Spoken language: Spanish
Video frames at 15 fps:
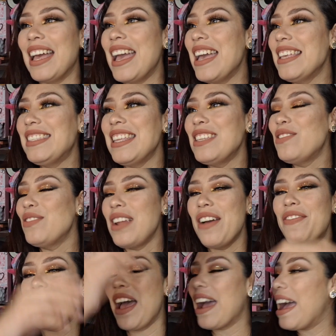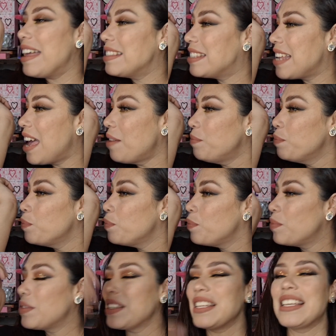Esta es una fragancia
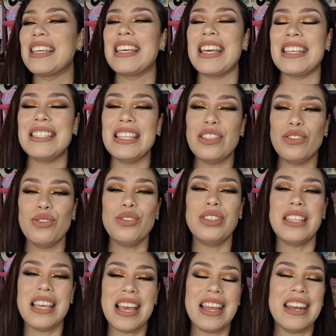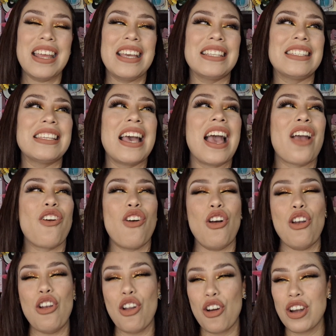que si tú tienes
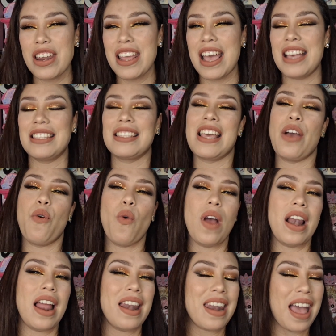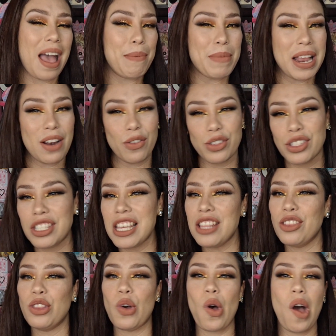colonias que huelan a
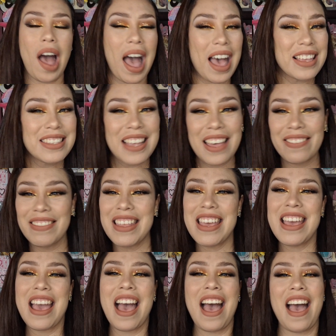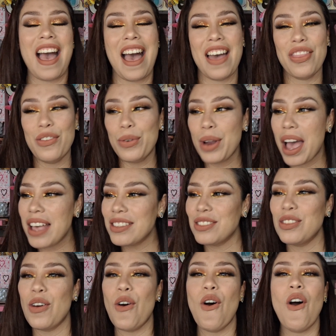meloncito, a sandía, a
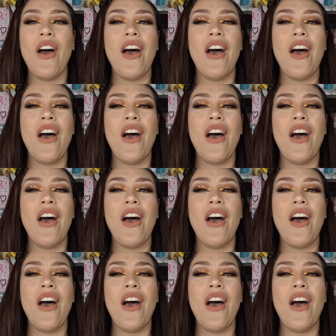durazno,